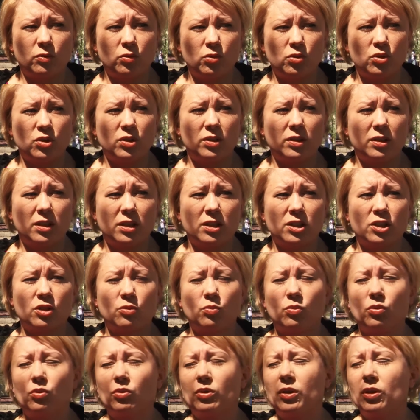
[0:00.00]
Точно так
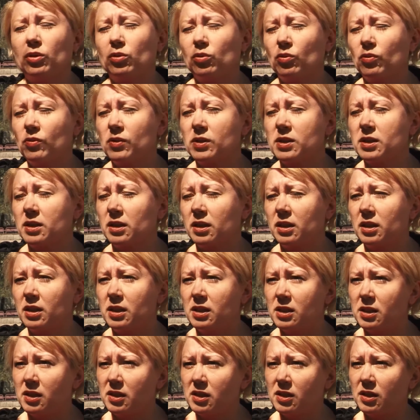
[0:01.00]
же будет готовиться
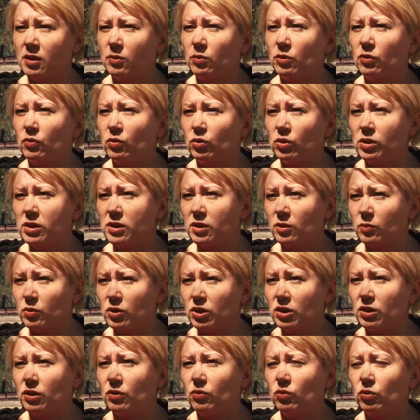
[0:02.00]
и система
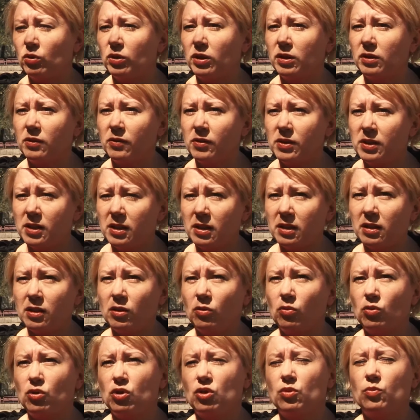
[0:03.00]
водоснабжения
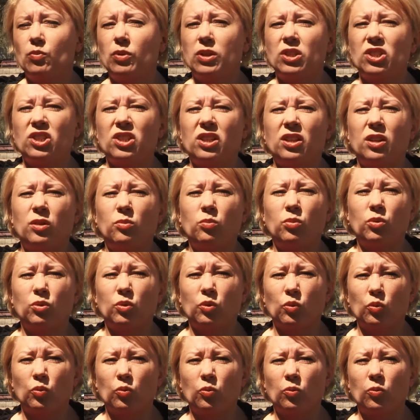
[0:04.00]
водоотведения. Очень большая
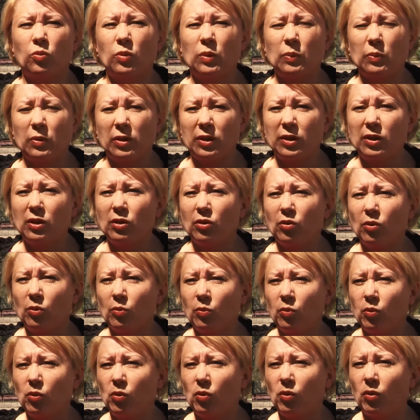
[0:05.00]
работа мы
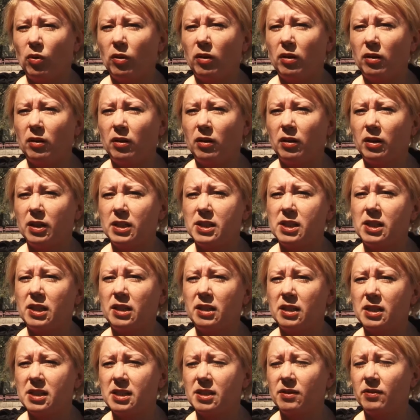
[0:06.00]
планируем по а,
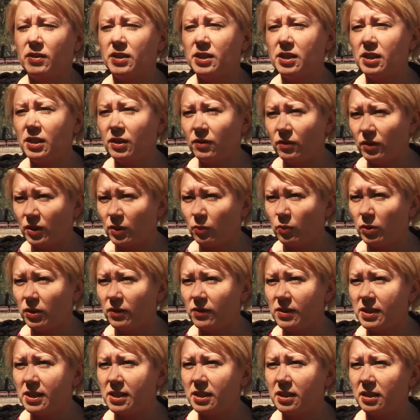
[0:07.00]
котельной Саватеевке
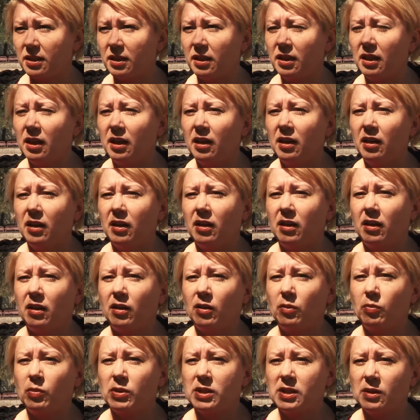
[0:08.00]
провести,
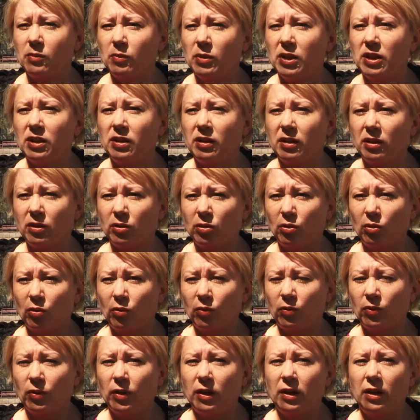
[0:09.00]
а, по замене
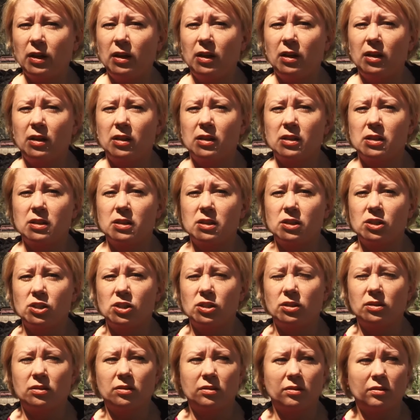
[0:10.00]
котлов.
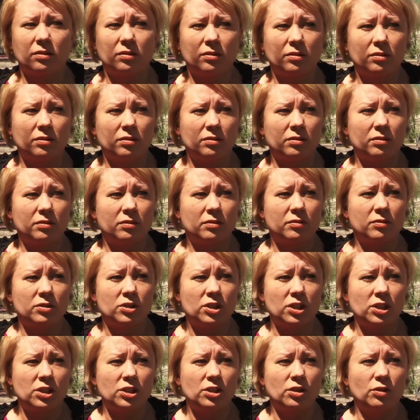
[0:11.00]
Значит,
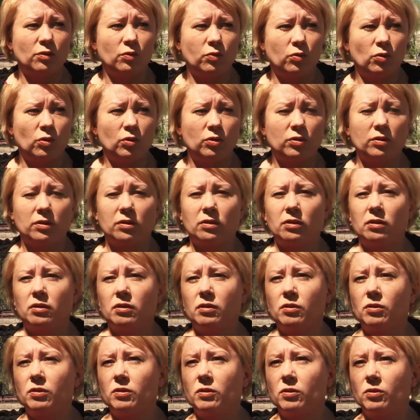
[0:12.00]
э, жилищный фонд э,